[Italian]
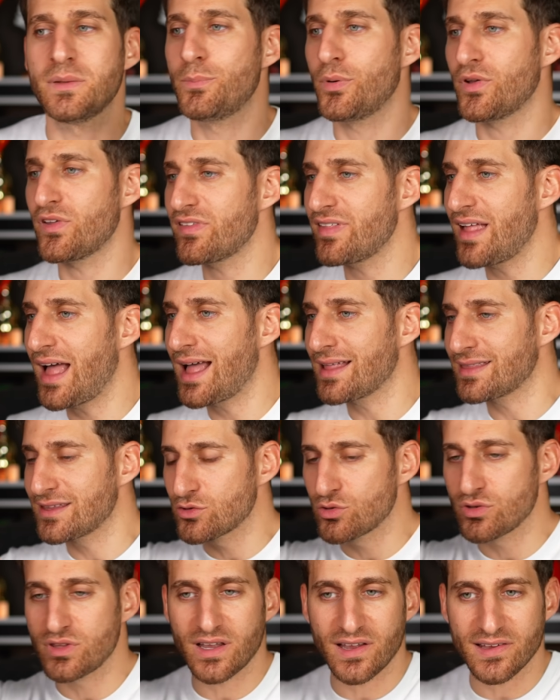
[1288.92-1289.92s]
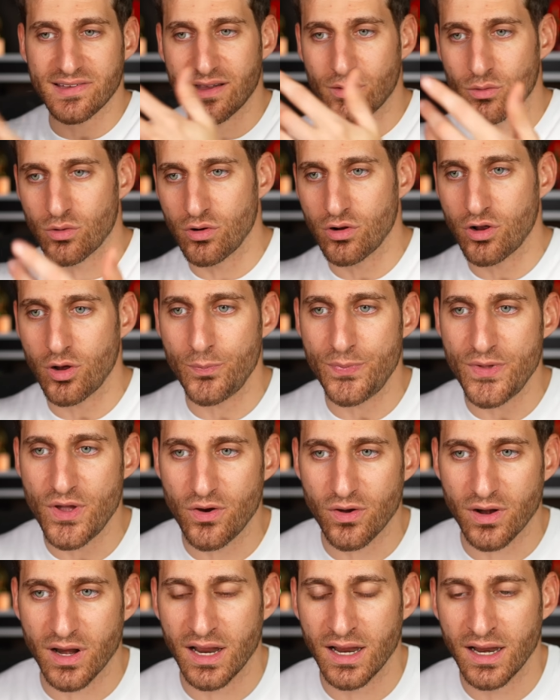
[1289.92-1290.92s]
impostati, tutti che seguono il
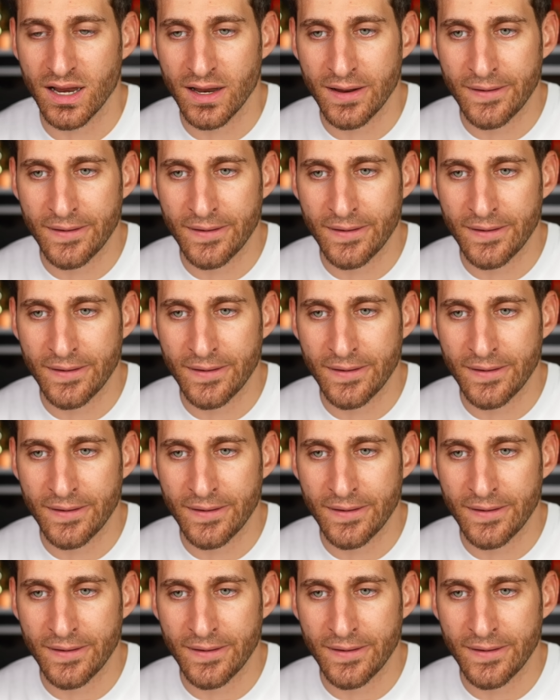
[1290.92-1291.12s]
copione.